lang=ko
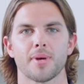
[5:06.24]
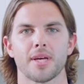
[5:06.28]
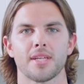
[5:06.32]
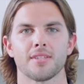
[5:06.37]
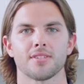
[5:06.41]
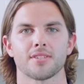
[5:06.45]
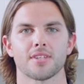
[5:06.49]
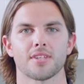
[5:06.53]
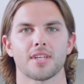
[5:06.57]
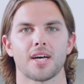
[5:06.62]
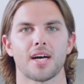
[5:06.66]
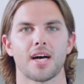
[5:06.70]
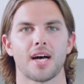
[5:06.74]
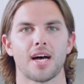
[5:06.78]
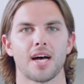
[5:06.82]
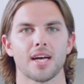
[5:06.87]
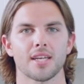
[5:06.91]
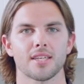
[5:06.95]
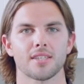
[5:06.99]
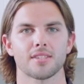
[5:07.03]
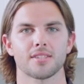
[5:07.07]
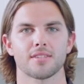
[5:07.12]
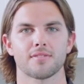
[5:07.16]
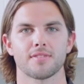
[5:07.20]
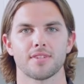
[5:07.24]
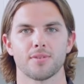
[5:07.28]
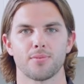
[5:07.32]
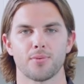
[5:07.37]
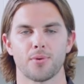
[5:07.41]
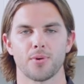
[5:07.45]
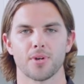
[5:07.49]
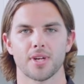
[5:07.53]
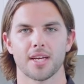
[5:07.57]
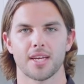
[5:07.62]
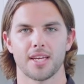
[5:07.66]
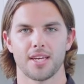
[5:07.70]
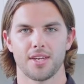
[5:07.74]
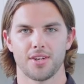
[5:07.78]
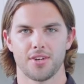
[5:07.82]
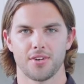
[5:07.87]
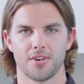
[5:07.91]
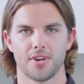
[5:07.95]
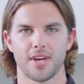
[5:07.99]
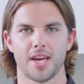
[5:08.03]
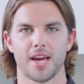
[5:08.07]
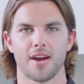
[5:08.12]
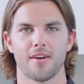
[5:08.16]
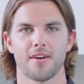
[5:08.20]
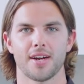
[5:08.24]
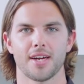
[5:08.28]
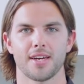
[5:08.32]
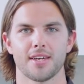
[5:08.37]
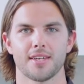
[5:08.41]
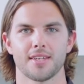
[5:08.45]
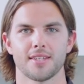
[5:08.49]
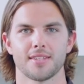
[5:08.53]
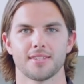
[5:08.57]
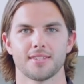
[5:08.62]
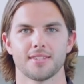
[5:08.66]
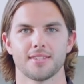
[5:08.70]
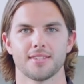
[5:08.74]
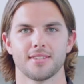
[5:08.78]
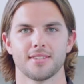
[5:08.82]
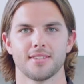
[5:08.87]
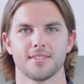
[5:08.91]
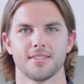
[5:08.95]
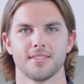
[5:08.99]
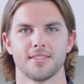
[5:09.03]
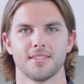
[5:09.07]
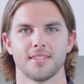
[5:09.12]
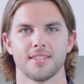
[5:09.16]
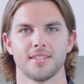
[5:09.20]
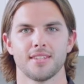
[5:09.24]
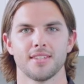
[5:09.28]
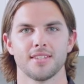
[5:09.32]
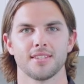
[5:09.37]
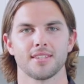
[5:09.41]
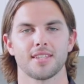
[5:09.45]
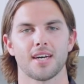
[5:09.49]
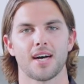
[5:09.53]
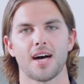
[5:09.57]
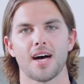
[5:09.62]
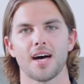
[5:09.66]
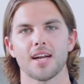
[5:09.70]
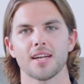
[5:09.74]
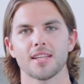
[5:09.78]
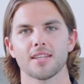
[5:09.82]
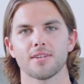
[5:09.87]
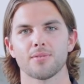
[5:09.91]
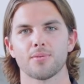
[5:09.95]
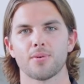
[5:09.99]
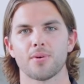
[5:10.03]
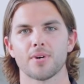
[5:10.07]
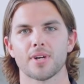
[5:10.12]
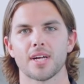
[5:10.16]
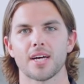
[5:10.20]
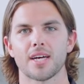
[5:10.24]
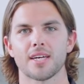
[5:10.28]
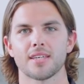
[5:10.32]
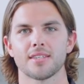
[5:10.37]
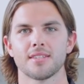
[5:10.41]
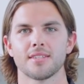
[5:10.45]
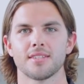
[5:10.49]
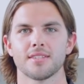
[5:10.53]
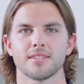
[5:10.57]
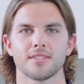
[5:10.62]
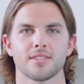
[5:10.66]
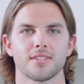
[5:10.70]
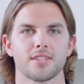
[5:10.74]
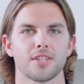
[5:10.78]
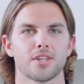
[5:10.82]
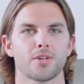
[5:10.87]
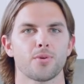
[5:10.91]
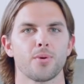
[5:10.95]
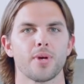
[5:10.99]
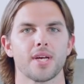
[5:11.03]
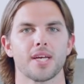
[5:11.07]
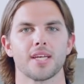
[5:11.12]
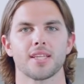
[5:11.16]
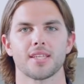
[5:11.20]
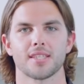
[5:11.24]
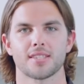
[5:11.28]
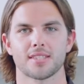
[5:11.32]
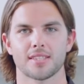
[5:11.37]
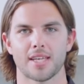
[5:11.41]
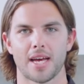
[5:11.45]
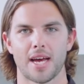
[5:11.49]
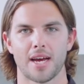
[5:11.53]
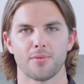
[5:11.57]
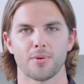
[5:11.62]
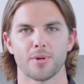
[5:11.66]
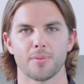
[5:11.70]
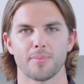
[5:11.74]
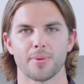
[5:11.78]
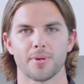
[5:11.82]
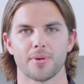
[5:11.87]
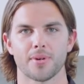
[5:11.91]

축적 기간은 지역의 물 경도에 따라 다릅니다. 물의 경도가 높을수록 스케일이 더